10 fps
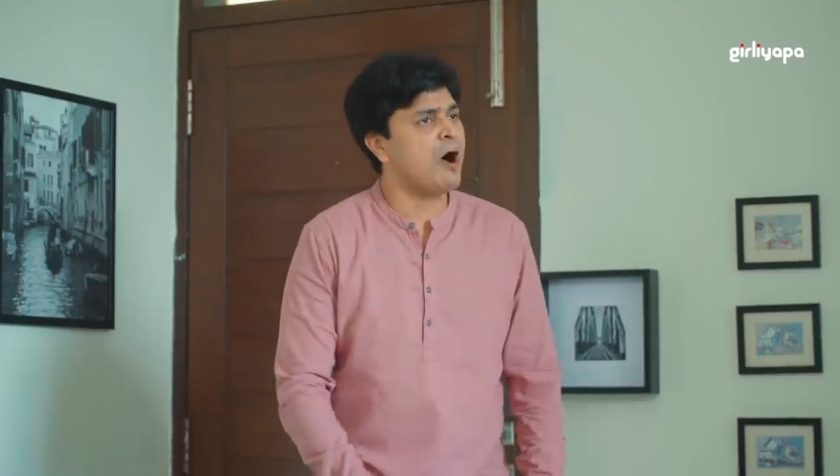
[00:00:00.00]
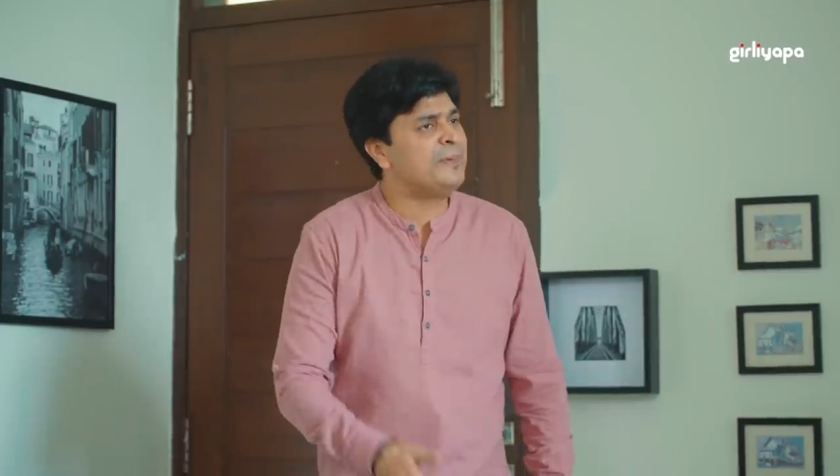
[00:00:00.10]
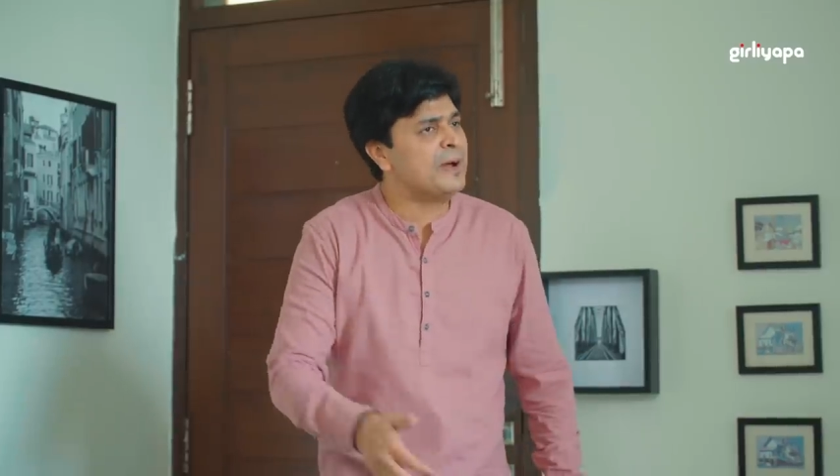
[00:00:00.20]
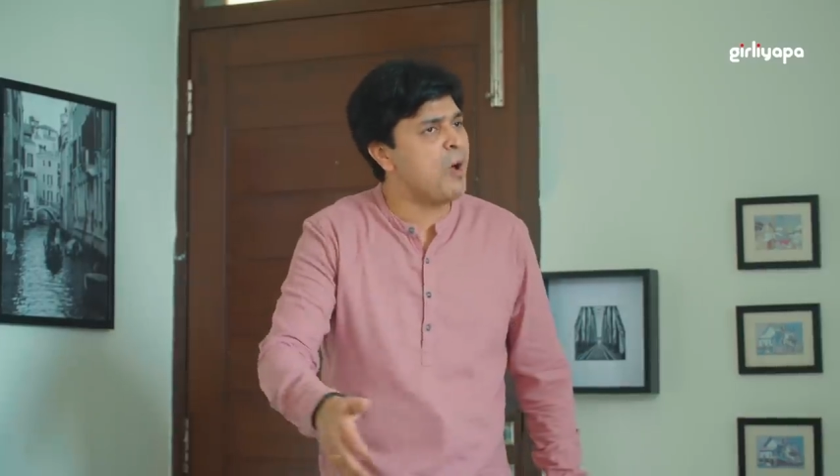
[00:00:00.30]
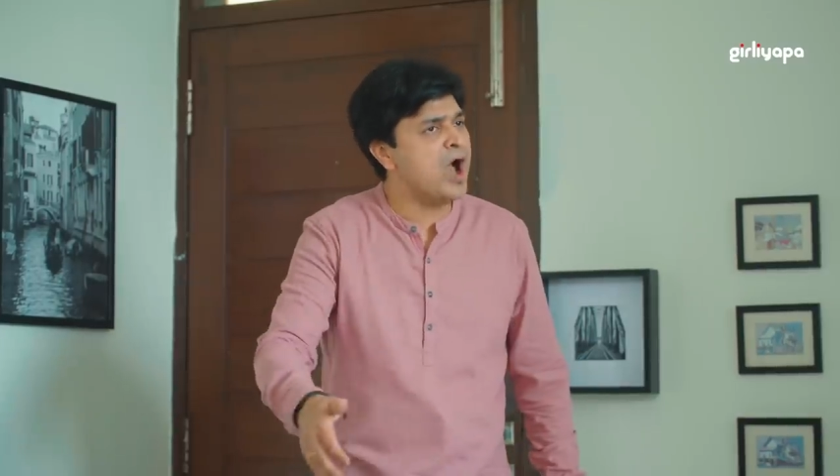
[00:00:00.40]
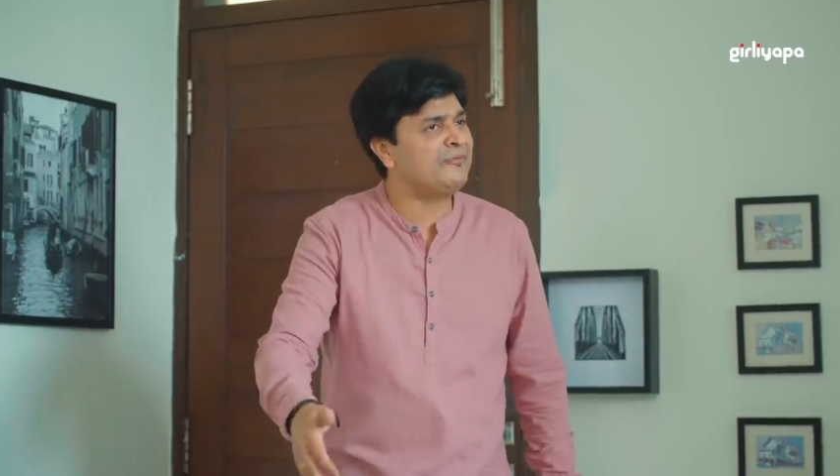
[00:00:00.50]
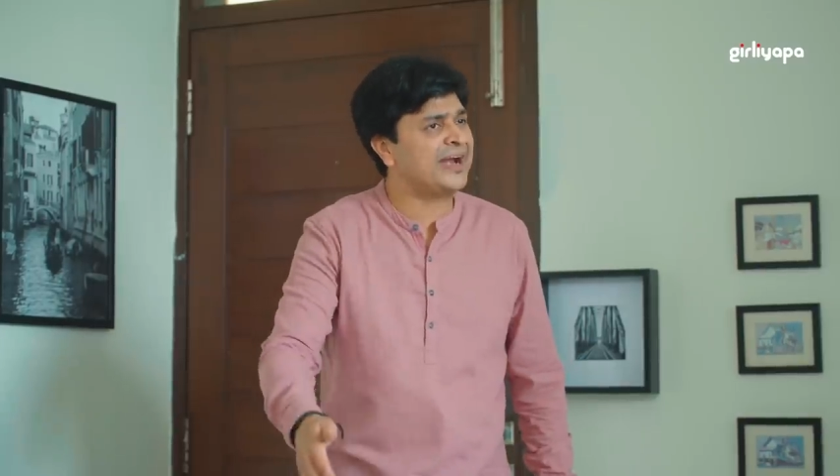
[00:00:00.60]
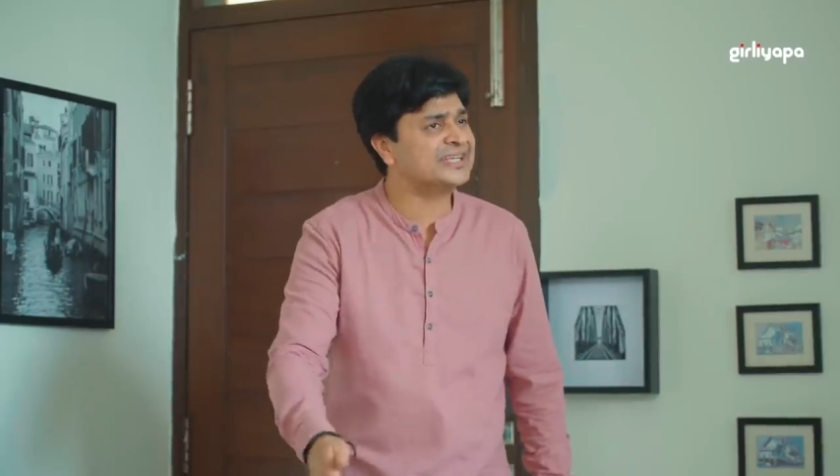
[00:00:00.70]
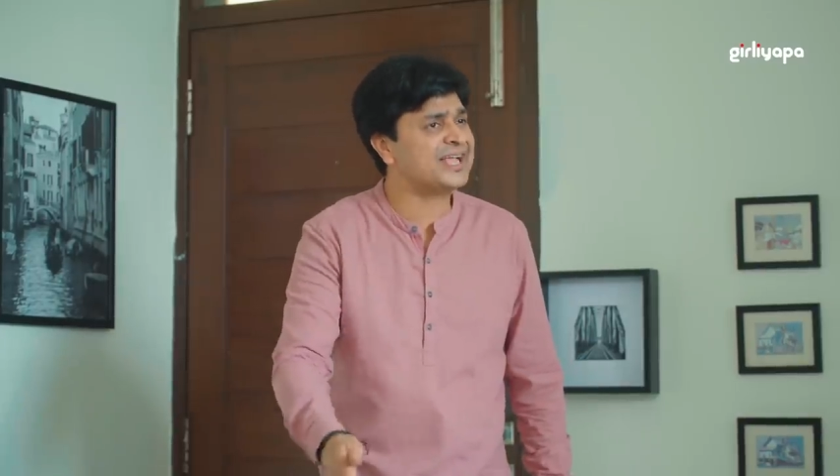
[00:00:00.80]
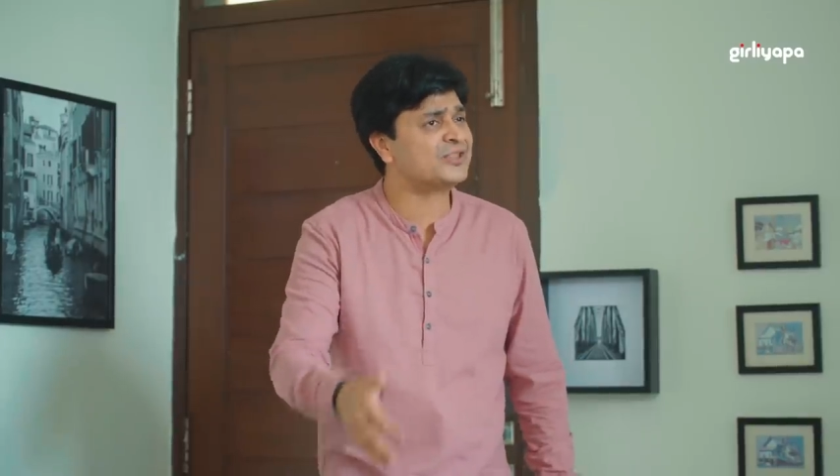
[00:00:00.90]
वो अपने
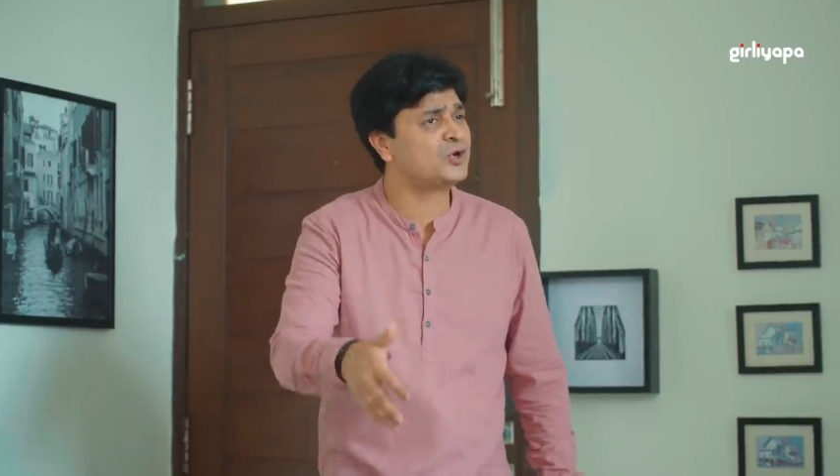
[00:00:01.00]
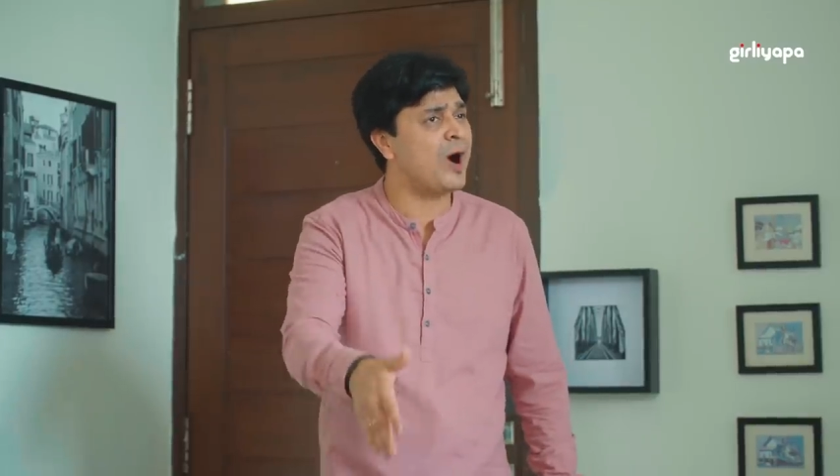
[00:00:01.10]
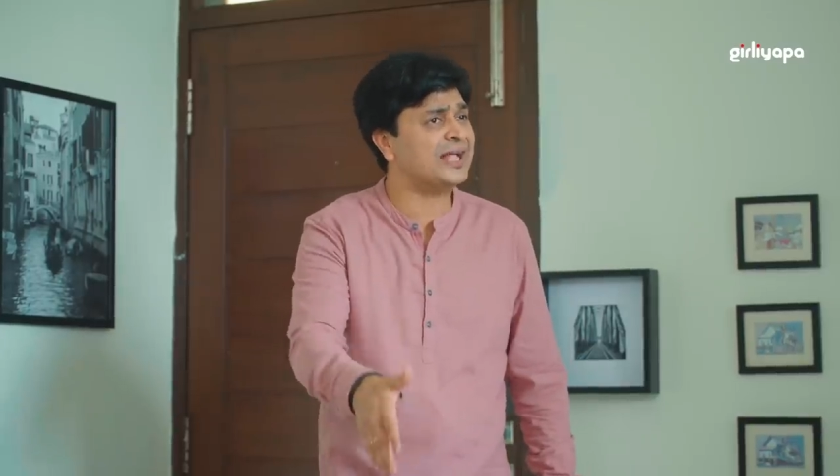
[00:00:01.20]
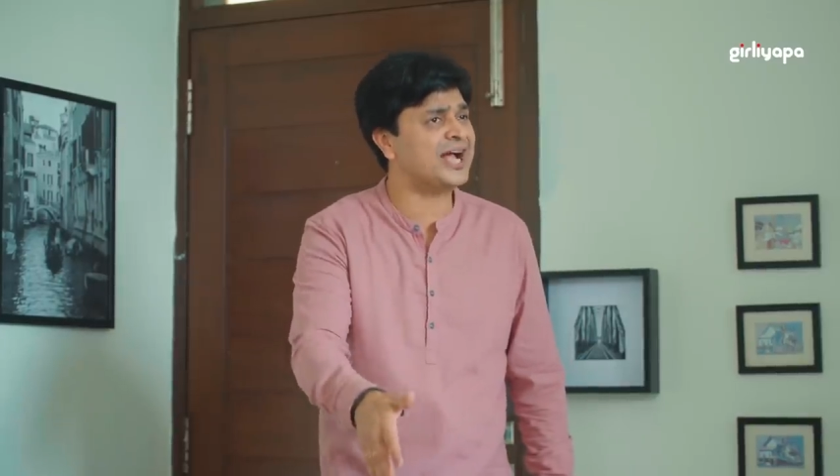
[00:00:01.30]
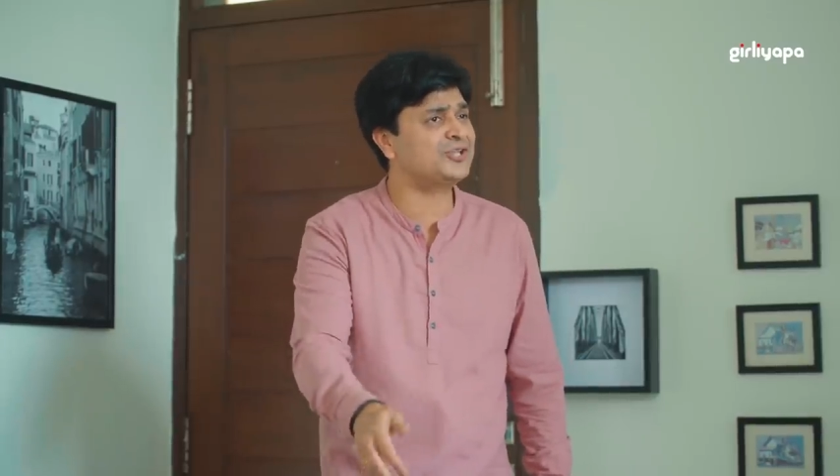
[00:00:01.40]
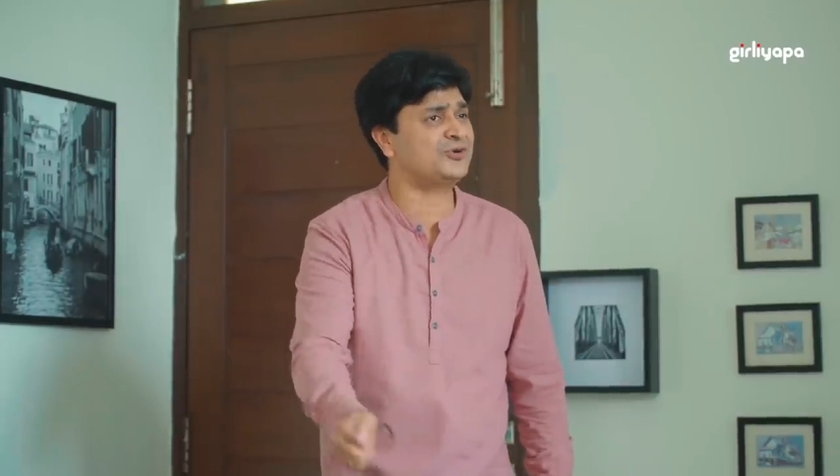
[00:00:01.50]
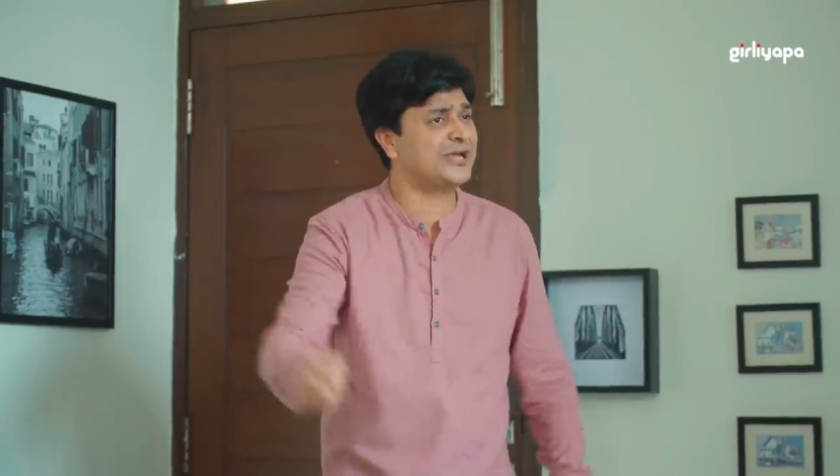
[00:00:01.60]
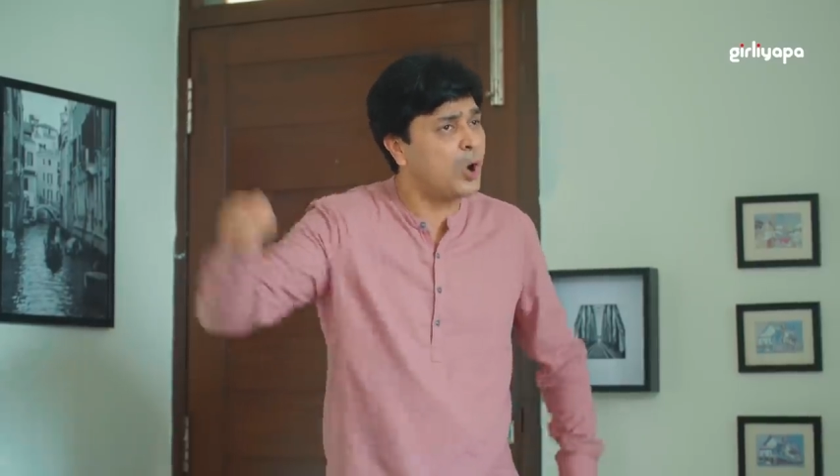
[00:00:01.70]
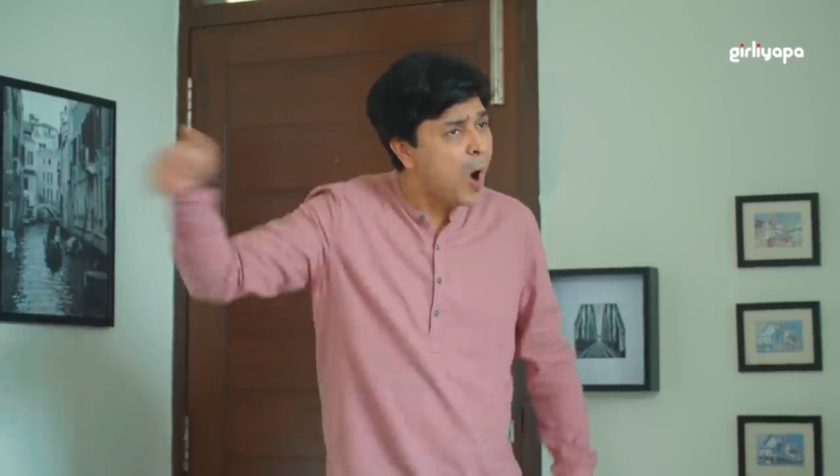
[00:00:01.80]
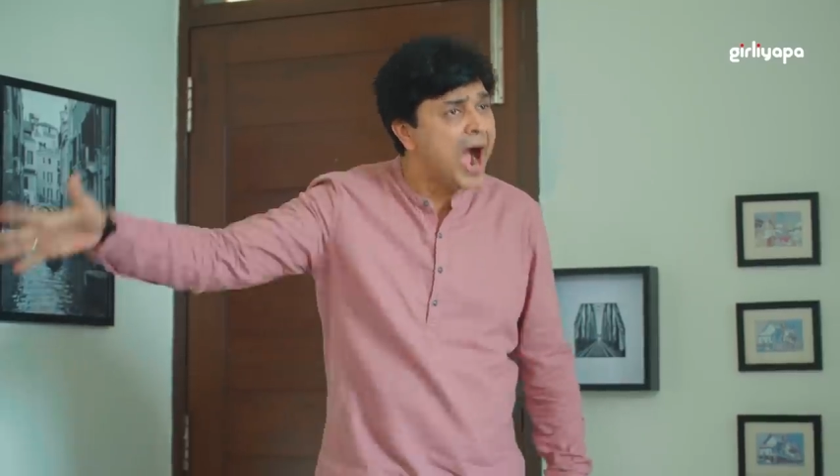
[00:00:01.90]
बॉयफ्रेंड के साथ गोवा जा
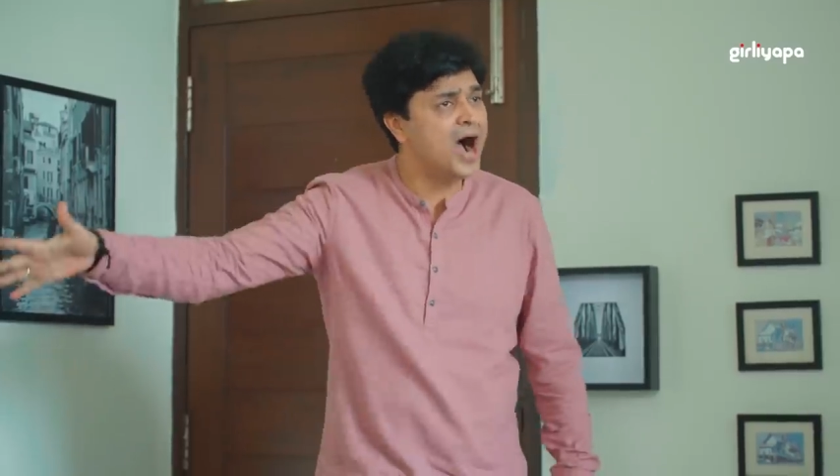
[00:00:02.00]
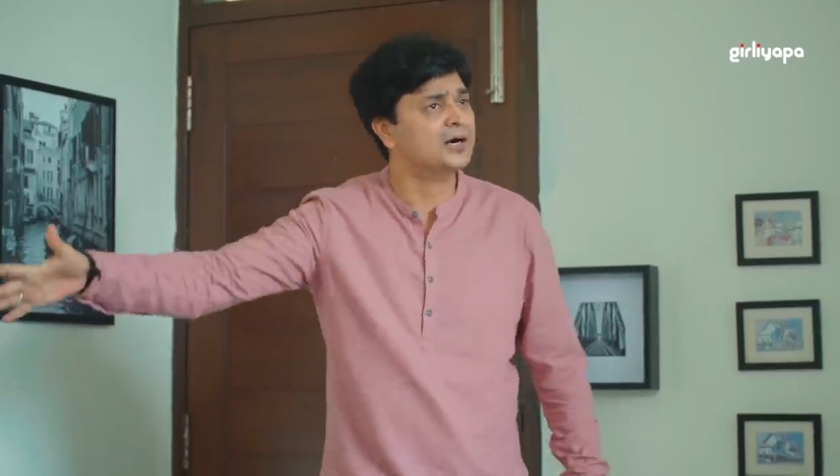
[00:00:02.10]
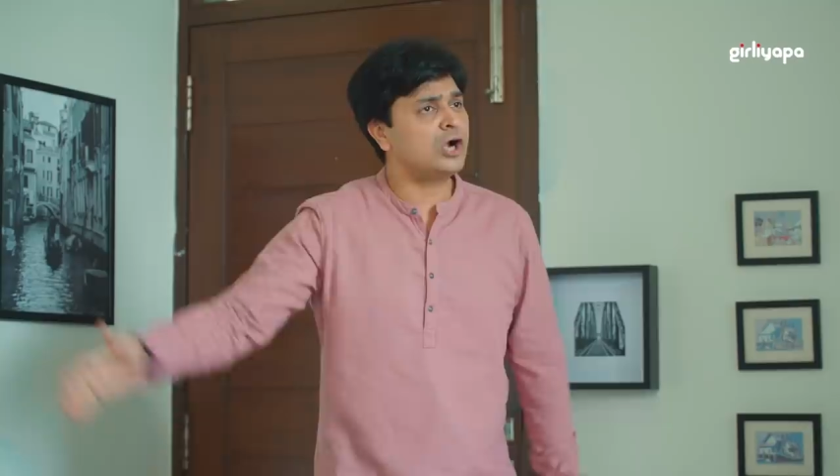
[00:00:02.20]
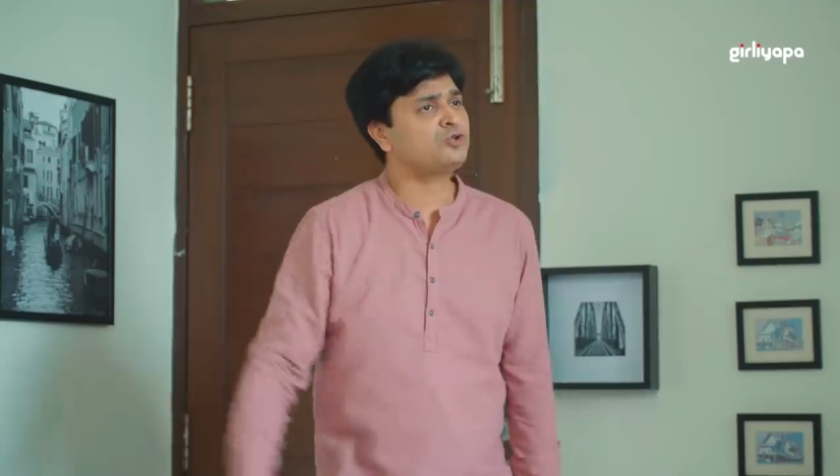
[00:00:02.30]
चुकी गोवा